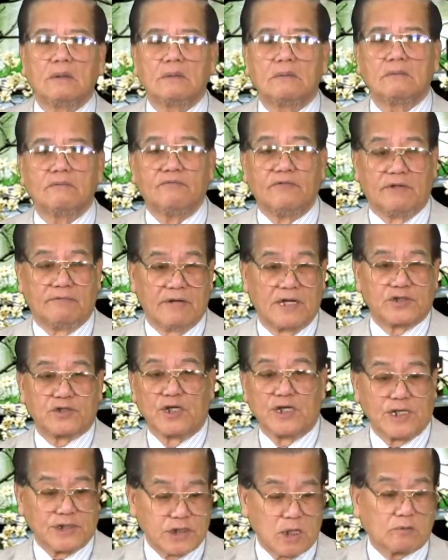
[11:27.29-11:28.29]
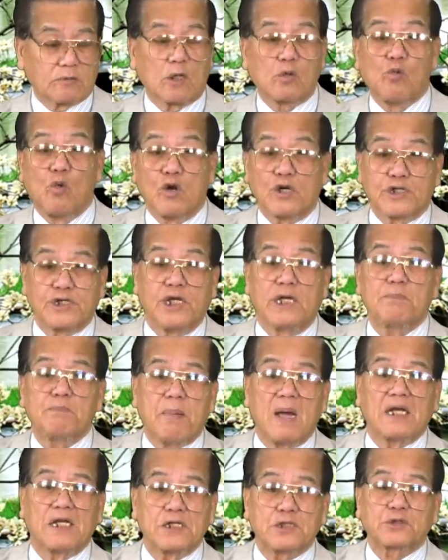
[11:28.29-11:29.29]
Vì vậy cho nên trong cái cuộc chiến
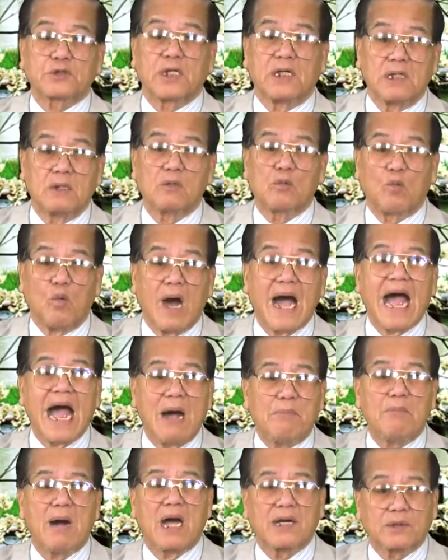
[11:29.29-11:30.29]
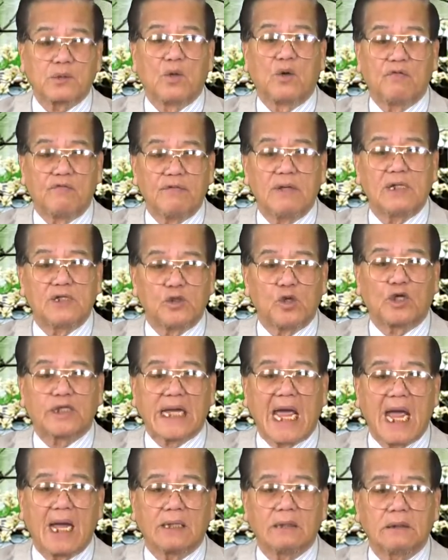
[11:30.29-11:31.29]
Palestine của Hamas đối với Do Thái,